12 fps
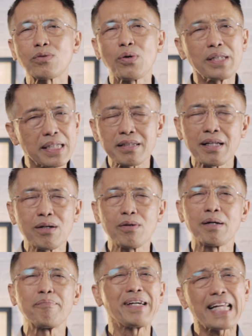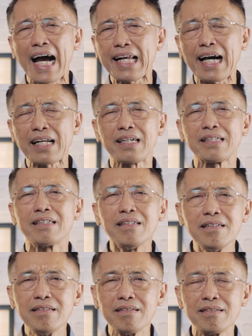คนอิสราเอลไม่น่ารักเลย
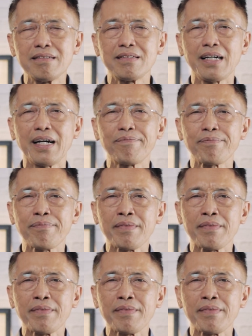ดื้อนะ